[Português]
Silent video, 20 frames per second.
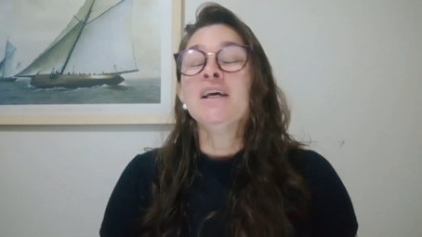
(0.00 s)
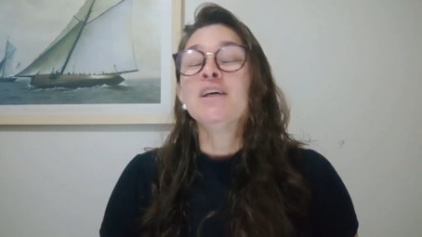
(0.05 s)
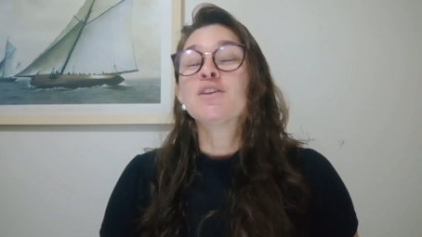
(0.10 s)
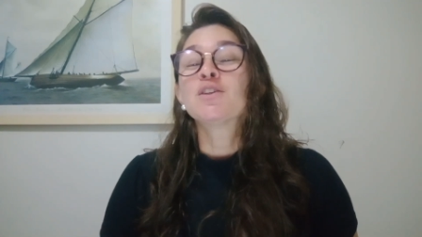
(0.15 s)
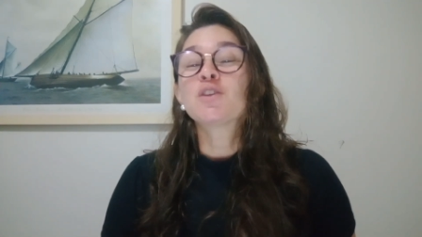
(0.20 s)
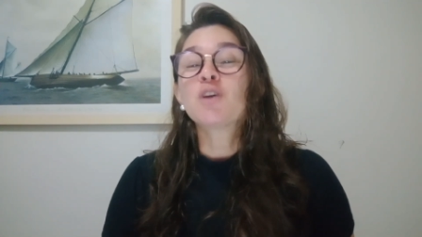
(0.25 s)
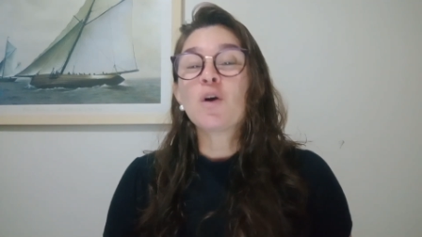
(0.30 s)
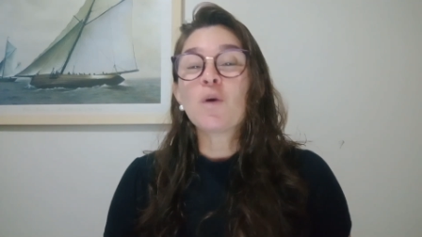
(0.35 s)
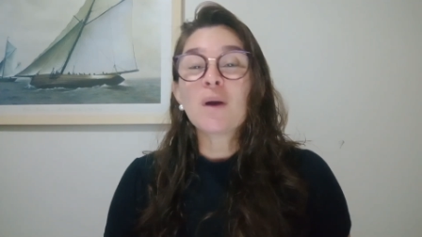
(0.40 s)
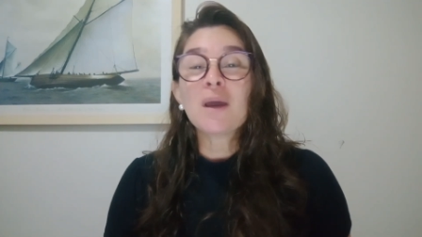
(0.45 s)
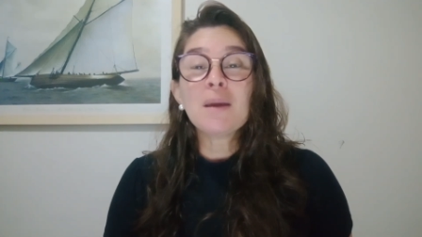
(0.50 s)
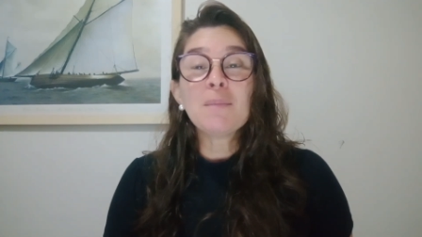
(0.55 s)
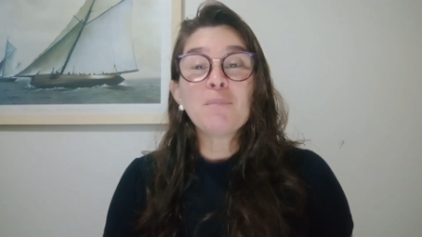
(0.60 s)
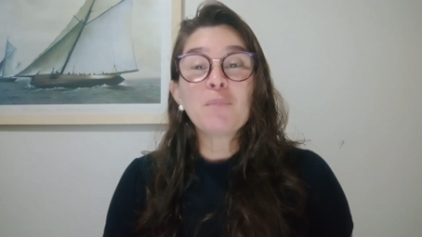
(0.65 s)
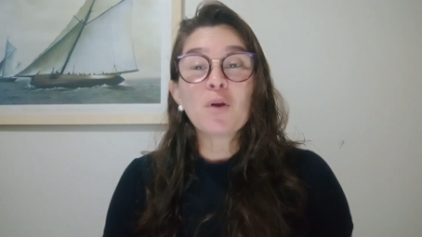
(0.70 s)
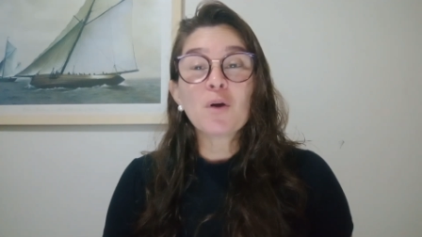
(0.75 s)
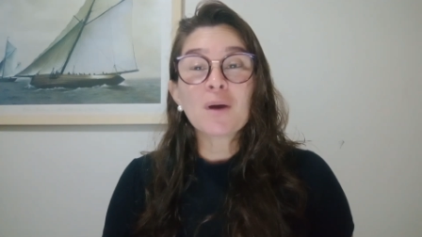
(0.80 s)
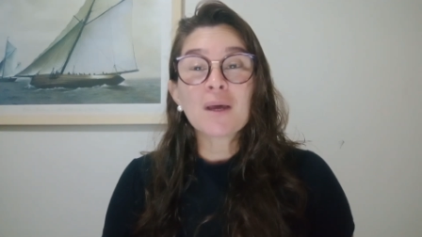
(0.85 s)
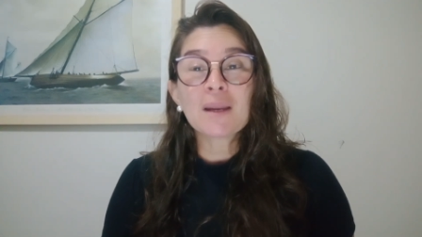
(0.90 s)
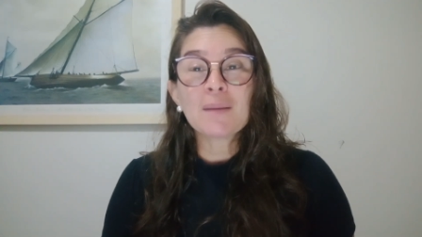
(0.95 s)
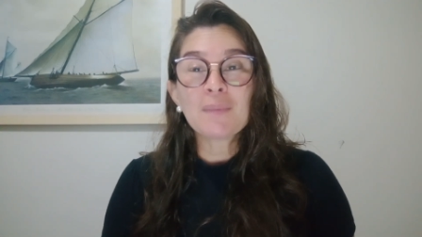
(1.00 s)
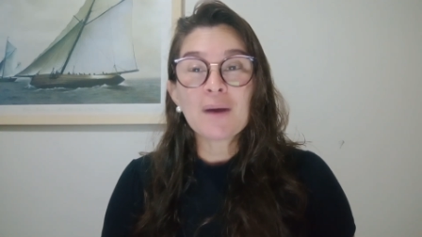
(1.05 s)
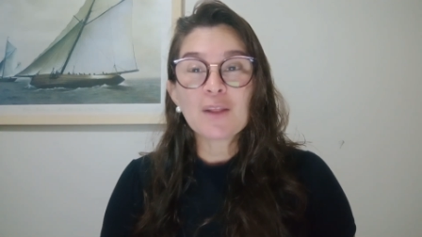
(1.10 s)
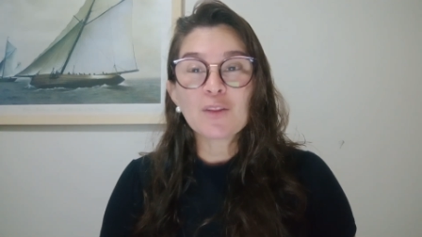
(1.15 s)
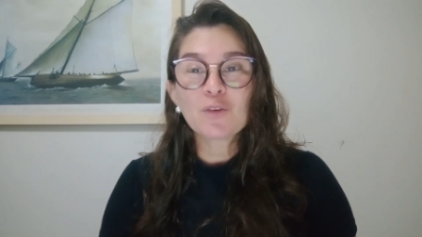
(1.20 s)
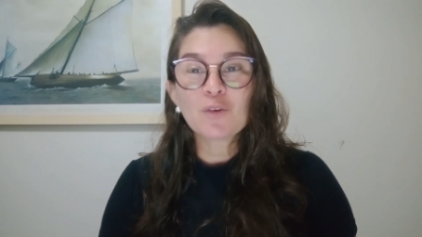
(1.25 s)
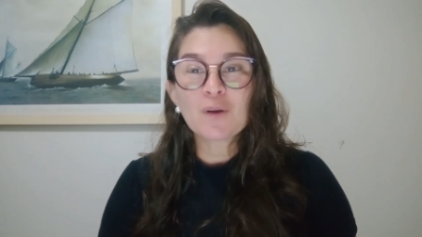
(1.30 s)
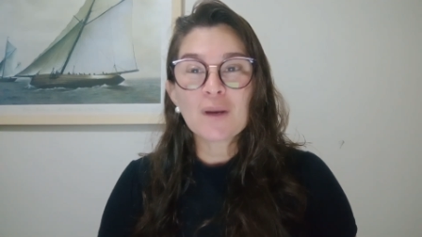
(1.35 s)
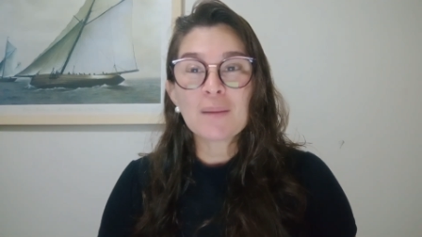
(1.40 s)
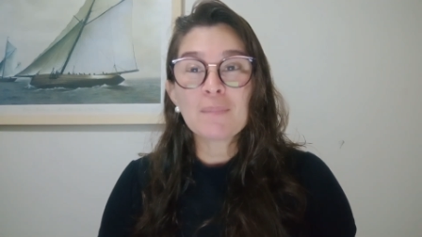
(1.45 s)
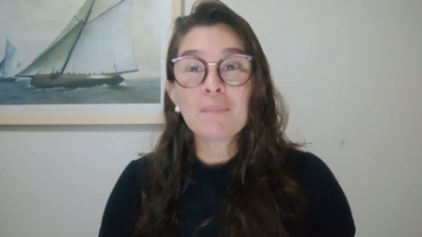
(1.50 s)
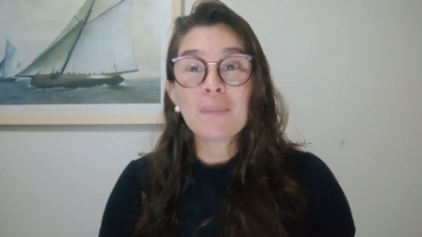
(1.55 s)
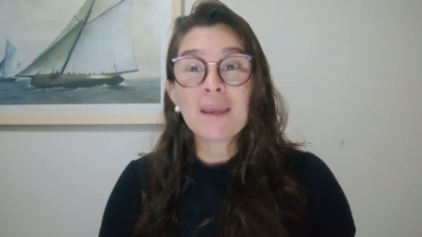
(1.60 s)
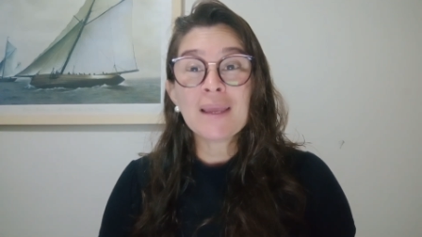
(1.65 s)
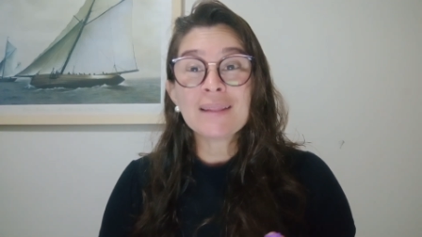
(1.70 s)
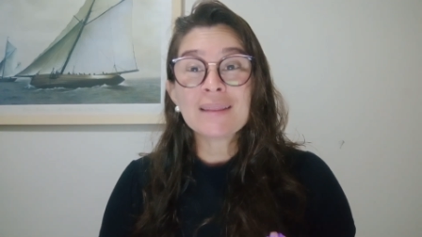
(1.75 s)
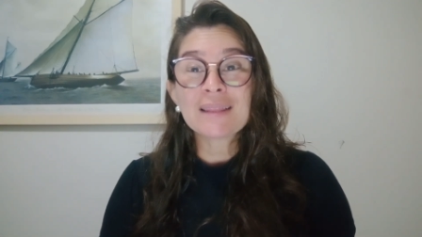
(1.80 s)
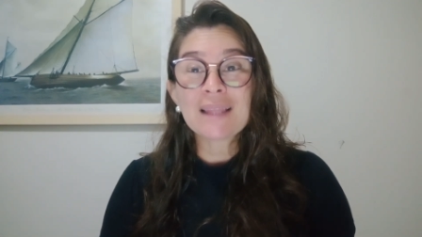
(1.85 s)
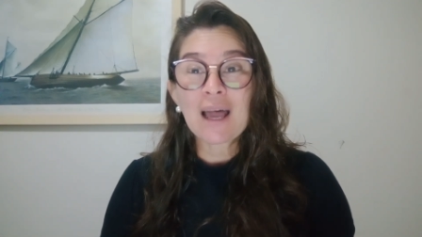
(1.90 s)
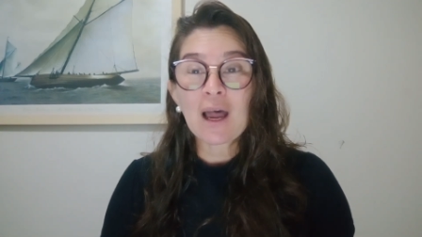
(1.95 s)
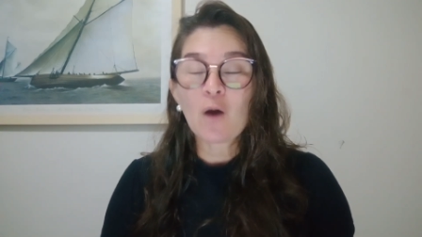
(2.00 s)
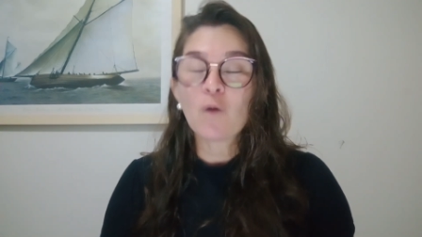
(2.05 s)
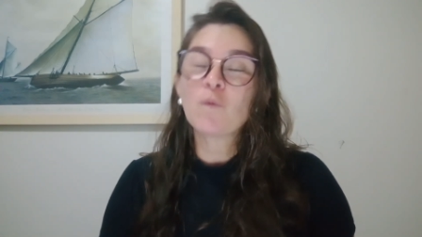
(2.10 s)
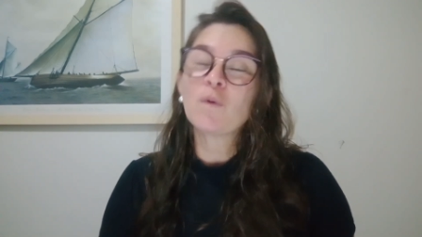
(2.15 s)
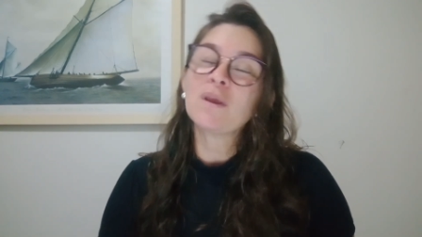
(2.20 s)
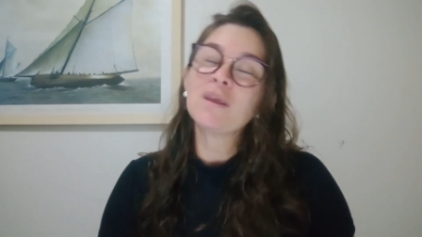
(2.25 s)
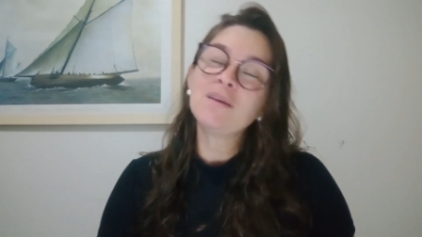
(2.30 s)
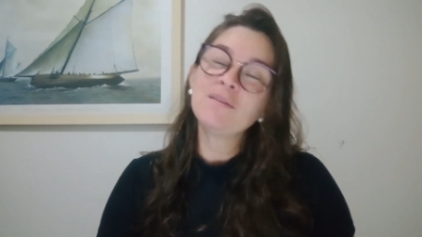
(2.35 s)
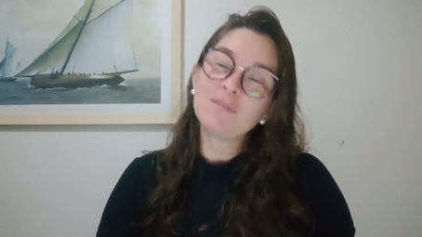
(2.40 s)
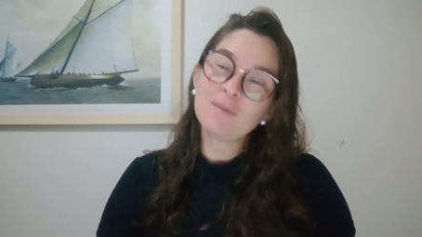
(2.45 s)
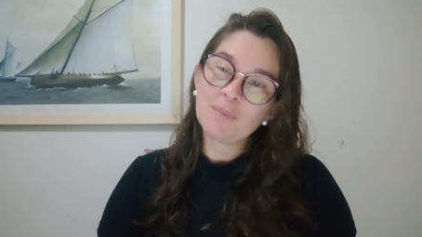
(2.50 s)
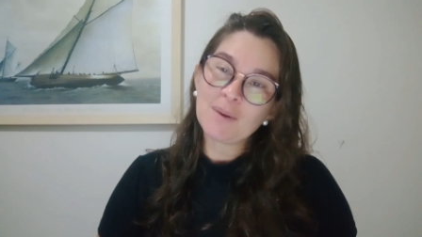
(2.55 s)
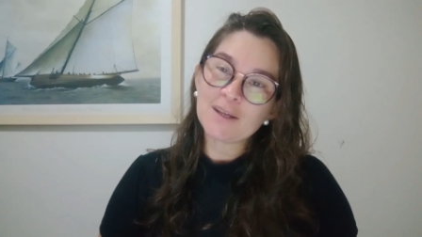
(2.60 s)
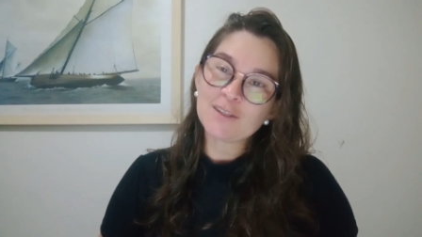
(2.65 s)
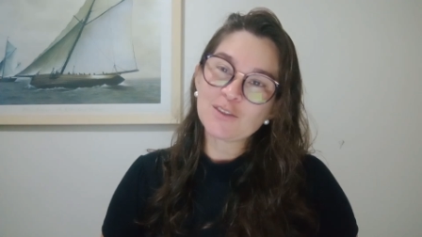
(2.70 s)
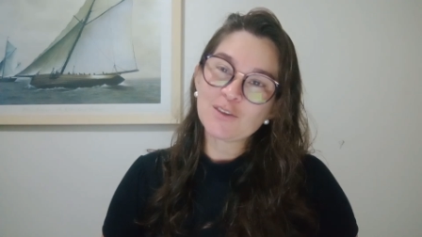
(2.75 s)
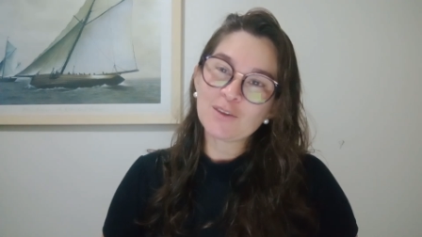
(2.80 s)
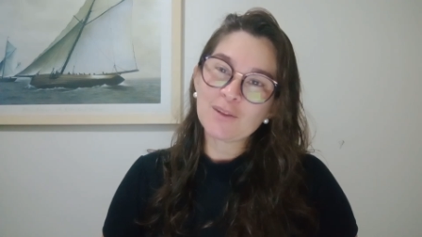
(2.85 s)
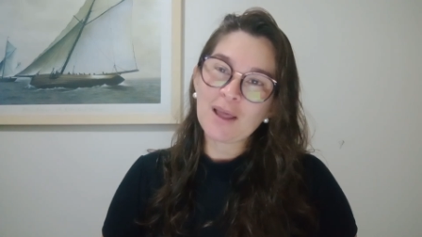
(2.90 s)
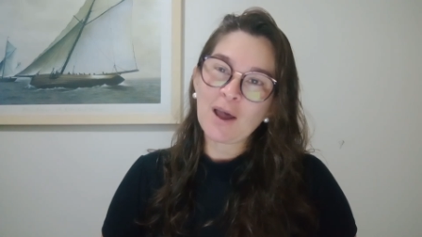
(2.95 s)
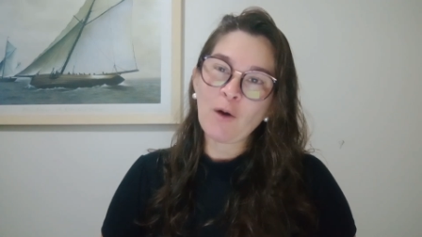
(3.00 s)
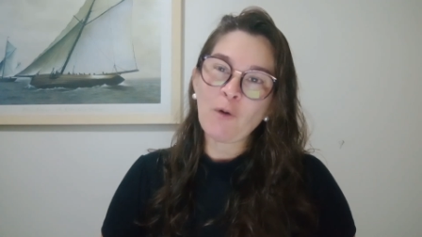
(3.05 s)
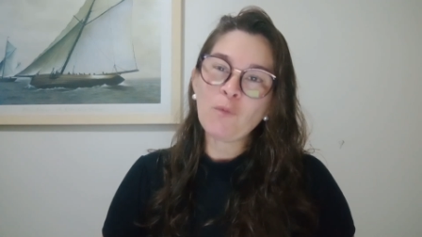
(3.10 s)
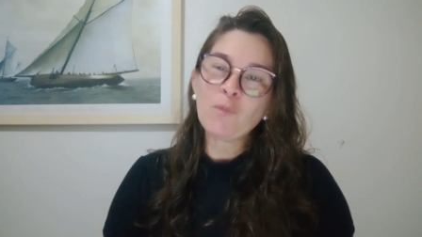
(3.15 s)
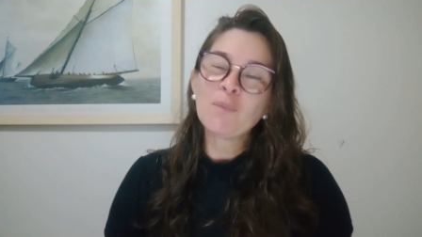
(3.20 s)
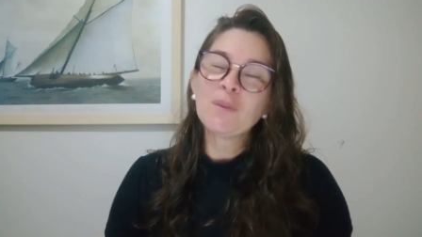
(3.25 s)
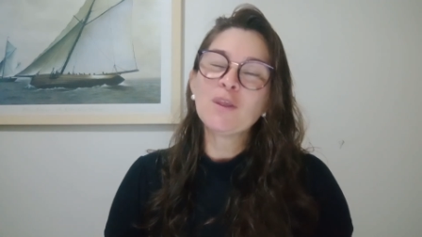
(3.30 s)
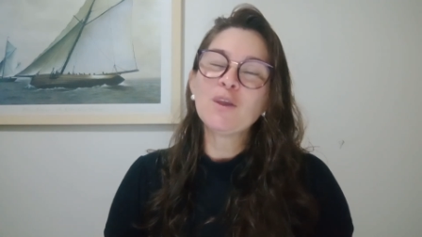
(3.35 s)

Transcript: sou reprogramadora mental e vibracional